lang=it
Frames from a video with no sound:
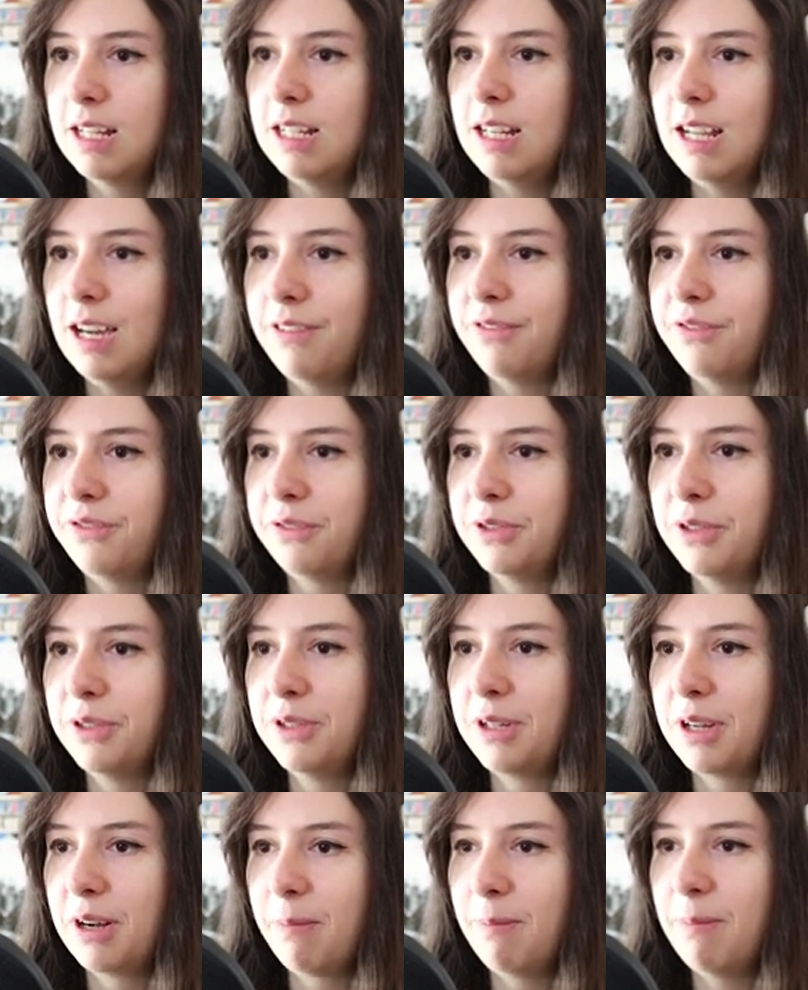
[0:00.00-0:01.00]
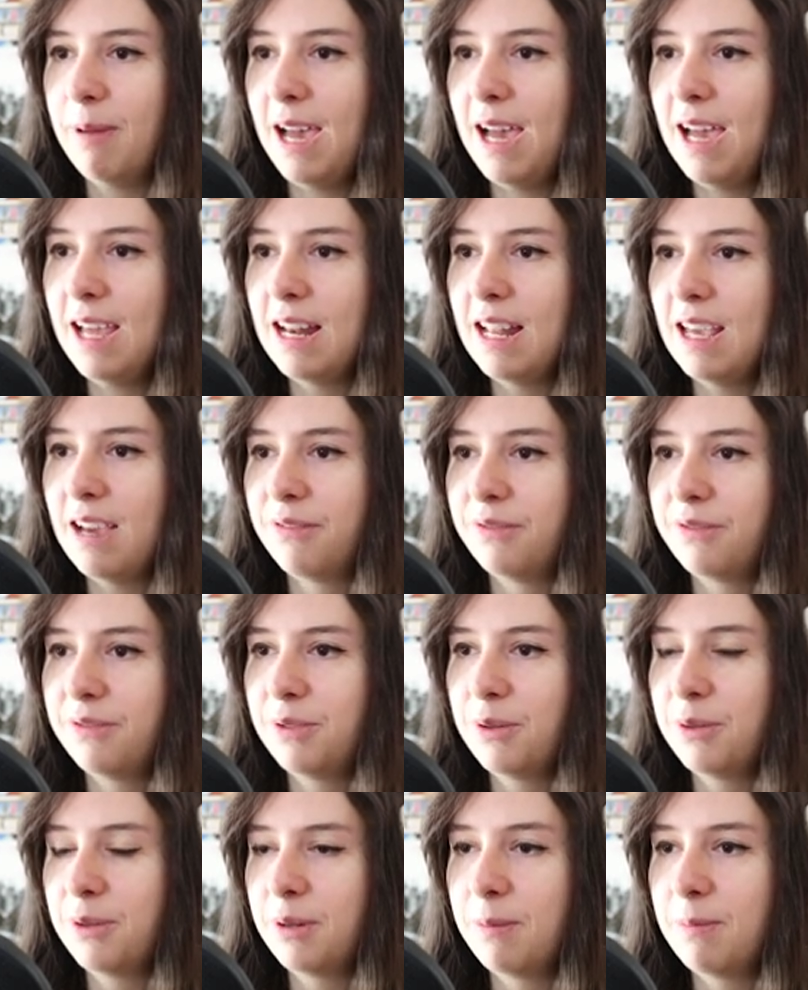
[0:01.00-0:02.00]
La furba, la
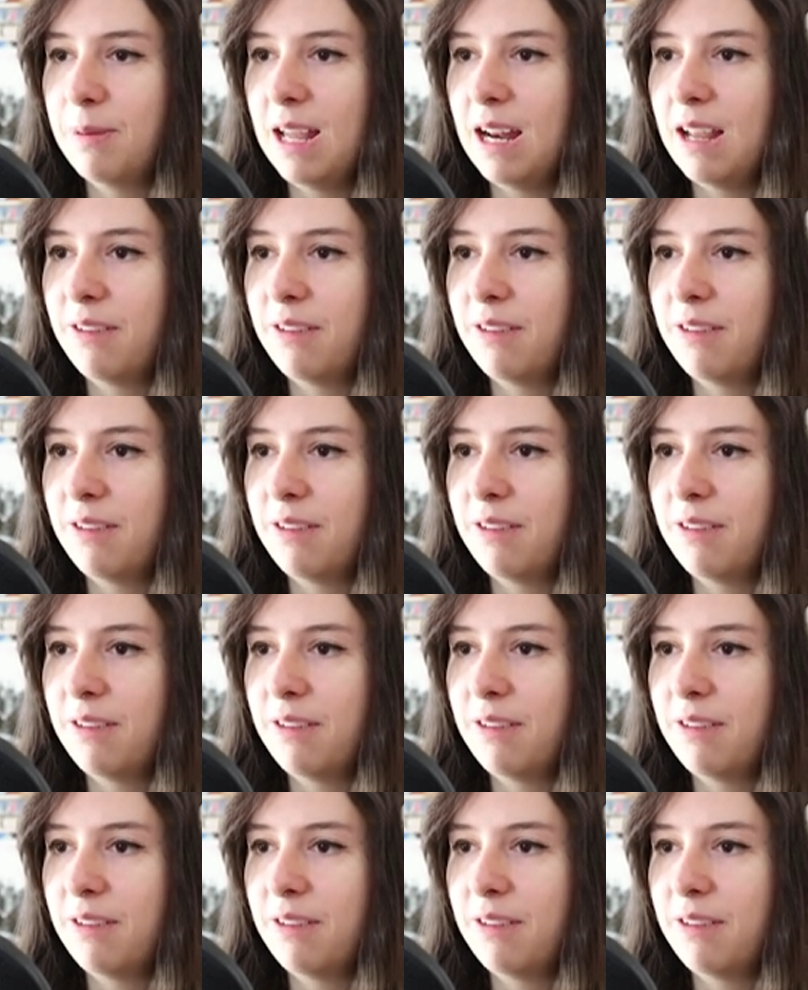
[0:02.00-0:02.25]
furba,